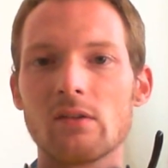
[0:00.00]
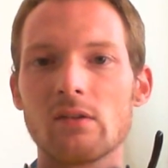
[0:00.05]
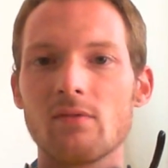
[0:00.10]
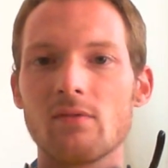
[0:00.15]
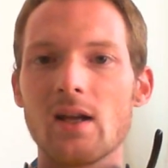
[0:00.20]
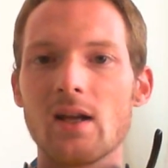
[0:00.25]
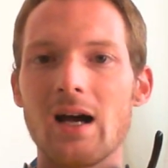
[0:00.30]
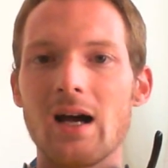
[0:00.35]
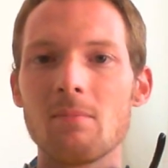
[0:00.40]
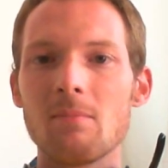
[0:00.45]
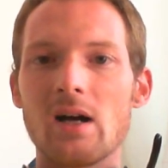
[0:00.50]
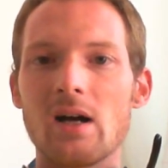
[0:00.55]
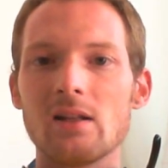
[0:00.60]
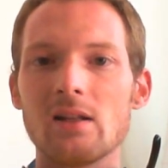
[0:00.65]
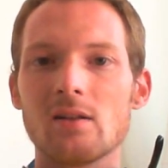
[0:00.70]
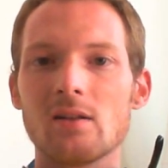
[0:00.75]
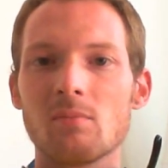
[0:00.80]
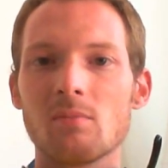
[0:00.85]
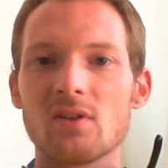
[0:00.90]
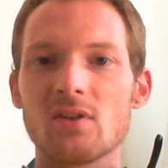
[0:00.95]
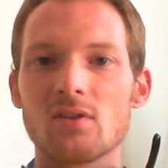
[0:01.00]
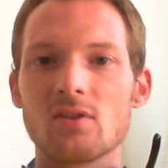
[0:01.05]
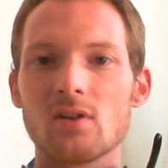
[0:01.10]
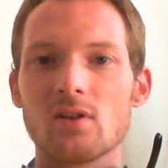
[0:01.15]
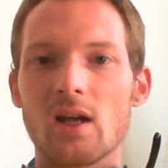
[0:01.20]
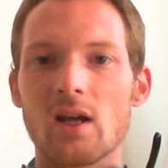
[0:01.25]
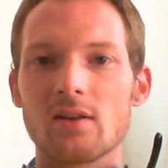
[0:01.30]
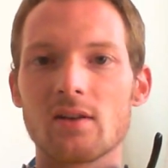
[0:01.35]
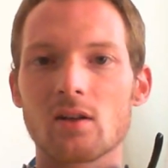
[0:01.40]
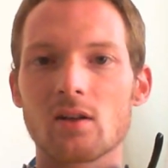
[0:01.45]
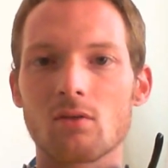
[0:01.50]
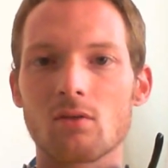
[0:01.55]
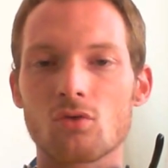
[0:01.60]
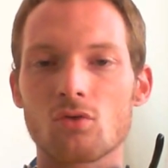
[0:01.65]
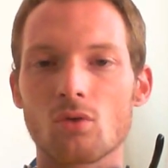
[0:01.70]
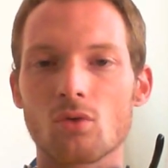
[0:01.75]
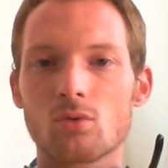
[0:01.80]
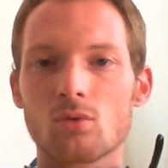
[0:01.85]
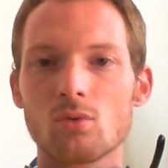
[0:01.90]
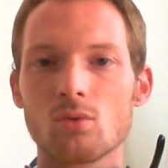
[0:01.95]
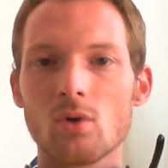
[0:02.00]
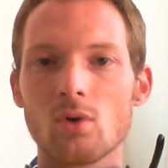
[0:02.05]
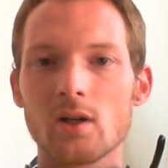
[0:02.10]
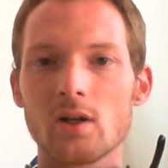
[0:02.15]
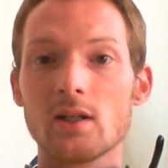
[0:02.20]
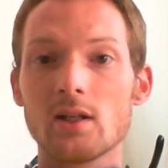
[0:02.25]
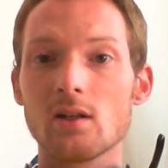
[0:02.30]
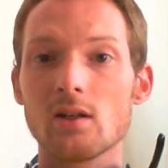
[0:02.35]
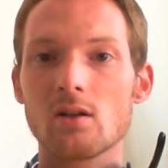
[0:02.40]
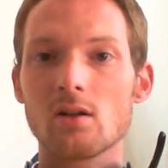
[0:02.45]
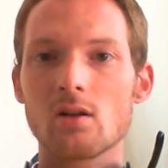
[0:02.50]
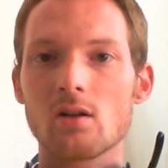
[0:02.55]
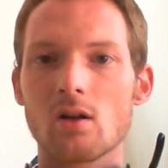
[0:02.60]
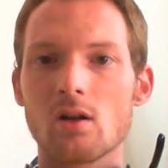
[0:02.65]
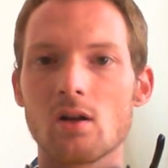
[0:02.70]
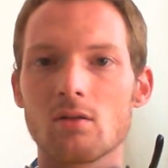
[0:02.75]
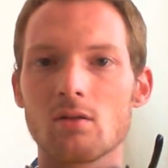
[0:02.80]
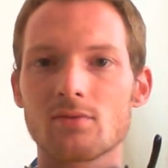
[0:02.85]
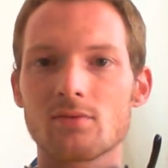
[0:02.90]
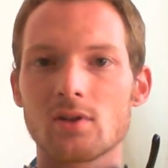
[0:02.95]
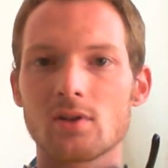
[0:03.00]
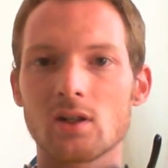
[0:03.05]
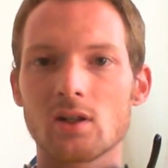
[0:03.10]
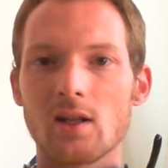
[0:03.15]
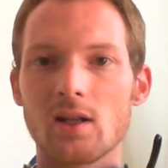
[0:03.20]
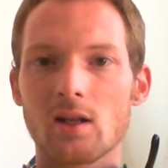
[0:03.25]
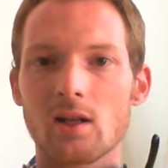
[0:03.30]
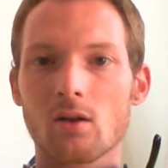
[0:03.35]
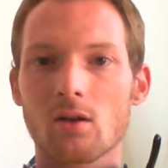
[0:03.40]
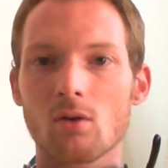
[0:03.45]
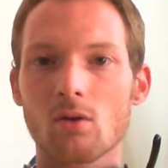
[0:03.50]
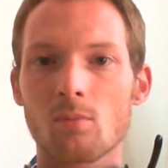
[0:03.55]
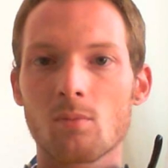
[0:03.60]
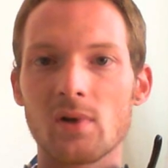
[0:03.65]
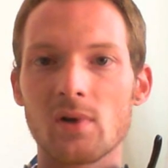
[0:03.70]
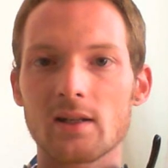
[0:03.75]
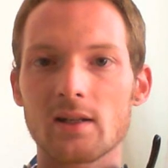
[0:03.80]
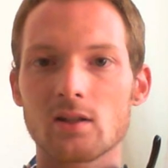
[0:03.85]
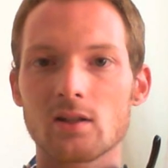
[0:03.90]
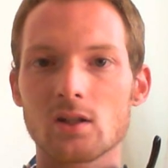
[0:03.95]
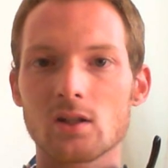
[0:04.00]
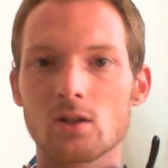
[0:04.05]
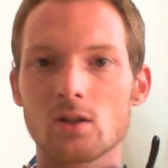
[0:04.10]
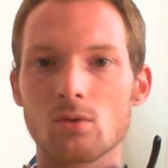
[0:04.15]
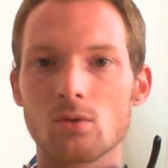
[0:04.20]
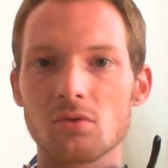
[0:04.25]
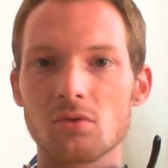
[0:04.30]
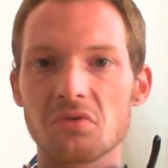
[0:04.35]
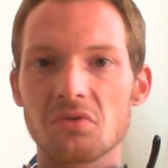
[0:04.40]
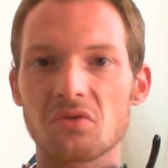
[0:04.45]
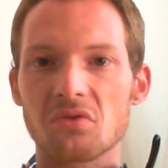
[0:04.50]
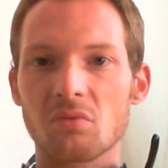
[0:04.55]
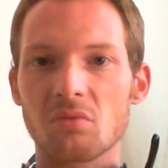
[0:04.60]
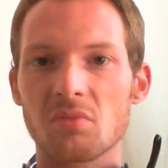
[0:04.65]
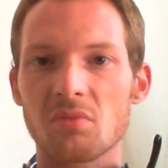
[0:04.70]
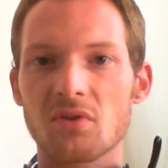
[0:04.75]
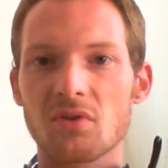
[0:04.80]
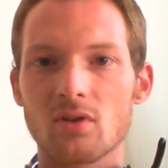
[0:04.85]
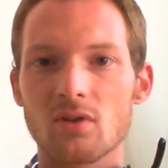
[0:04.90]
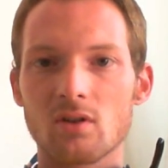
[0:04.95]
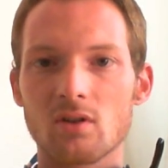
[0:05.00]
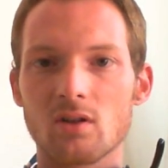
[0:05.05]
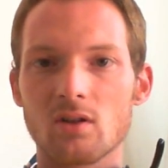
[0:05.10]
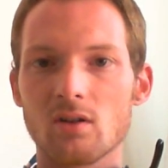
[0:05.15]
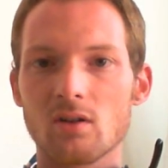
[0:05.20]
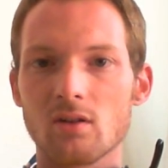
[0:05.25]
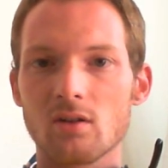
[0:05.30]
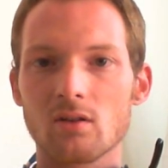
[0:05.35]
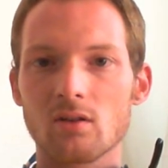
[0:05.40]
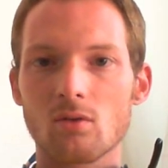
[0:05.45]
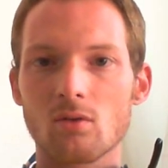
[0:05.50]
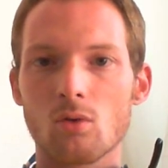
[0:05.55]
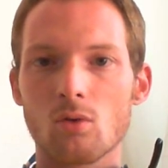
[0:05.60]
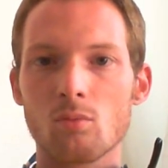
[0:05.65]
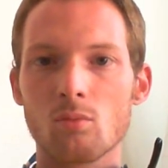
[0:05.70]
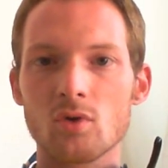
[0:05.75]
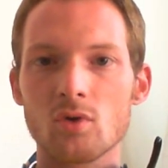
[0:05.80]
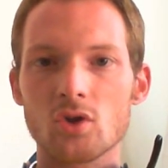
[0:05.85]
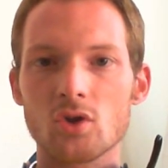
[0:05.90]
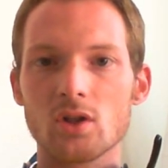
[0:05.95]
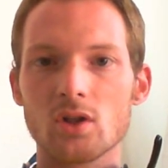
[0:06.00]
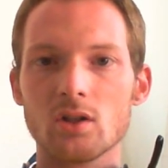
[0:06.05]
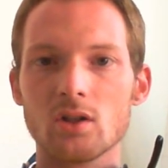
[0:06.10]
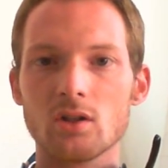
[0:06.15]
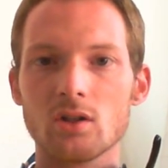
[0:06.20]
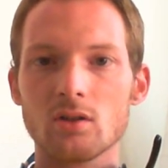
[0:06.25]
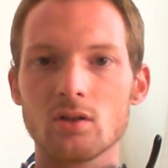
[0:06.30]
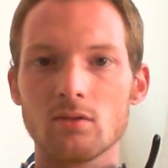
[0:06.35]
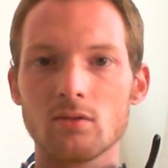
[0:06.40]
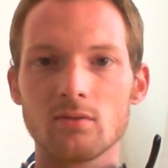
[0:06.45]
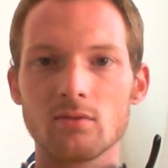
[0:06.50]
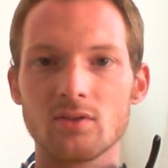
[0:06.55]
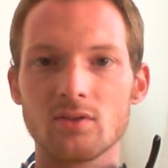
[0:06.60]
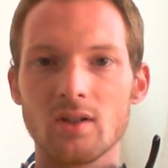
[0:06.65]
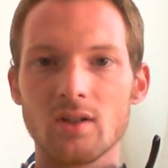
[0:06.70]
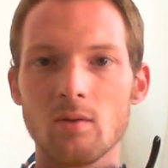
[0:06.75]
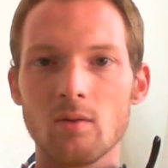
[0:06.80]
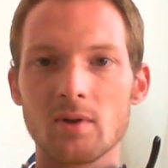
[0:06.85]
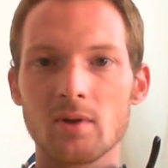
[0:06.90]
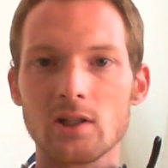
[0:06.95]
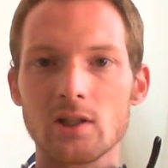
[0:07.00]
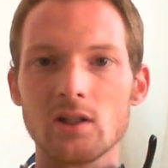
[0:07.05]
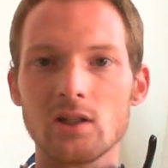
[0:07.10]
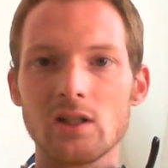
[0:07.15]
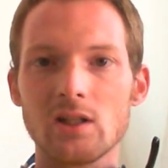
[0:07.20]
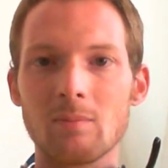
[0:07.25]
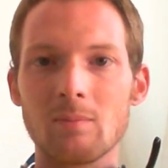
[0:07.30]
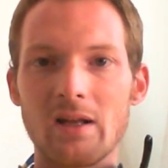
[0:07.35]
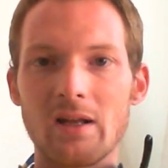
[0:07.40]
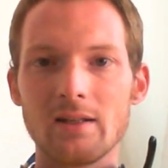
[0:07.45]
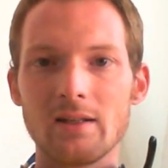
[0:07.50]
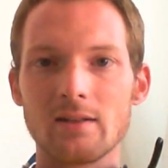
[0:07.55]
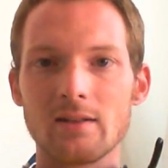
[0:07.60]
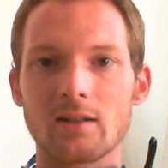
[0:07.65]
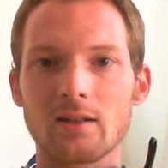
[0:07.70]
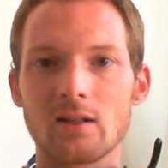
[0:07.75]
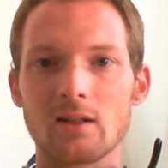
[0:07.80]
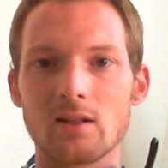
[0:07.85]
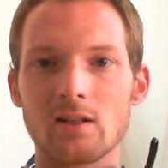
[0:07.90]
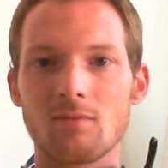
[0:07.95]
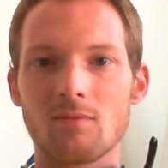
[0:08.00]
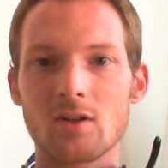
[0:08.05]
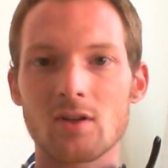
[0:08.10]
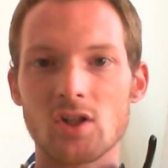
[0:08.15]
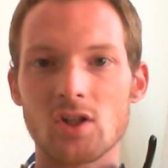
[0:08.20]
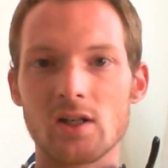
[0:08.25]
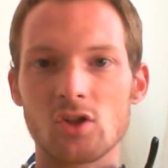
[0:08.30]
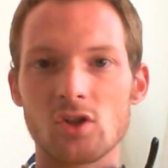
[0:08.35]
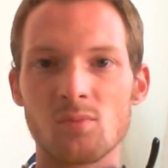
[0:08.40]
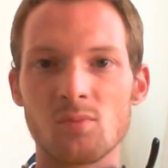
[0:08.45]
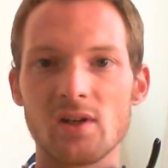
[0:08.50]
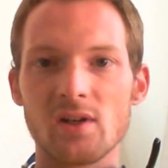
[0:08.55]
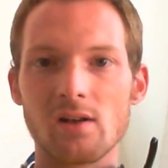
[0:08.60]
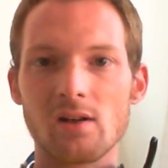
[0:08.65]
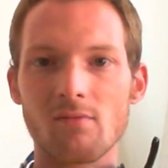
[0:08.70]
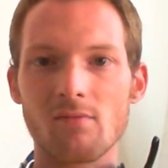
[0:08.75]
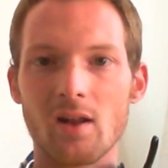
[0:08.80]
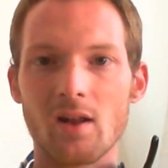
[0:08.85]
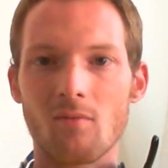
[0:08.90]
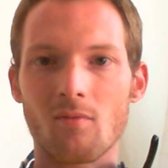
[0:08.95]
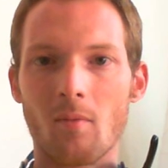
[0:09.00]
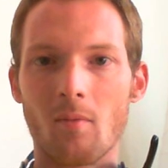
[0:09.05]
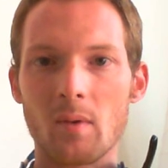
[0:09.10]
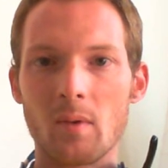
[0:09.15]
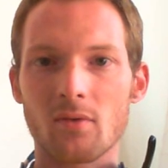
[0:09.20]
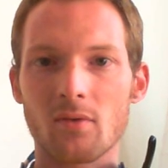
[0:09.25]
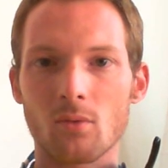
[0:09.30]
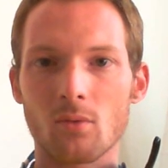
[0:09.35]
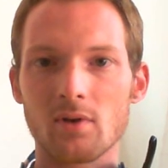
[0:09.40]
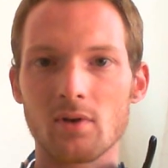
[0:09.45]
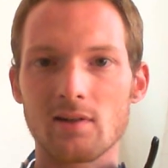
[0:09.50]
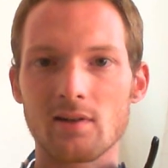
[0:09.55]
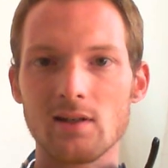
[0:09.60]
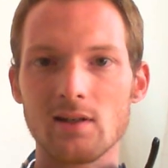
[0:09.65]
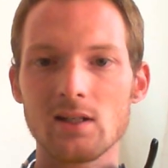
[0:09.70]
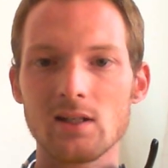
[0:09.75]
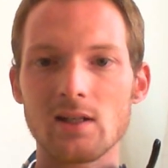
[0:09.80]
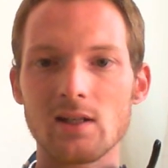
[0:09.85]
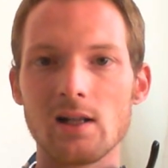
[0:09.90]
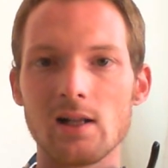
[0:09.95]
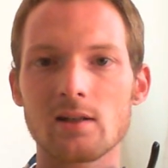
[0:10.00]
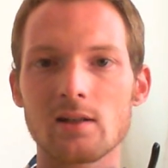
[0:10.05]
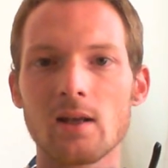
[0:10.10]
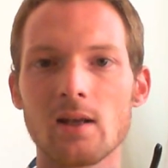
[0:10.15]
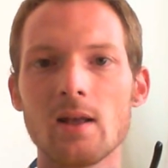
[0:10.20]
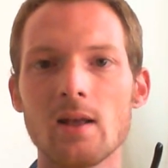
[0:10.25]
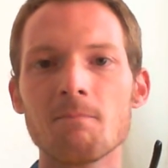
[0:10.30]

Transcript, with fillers: wir haben halt ein bisschen eine andere Struktur hinten auf der Deckrückplatte und so ein bisschen komische silberne Diamanten drin, die wahrscheinlich spiegeln werden, wenn man so ins Licht hält.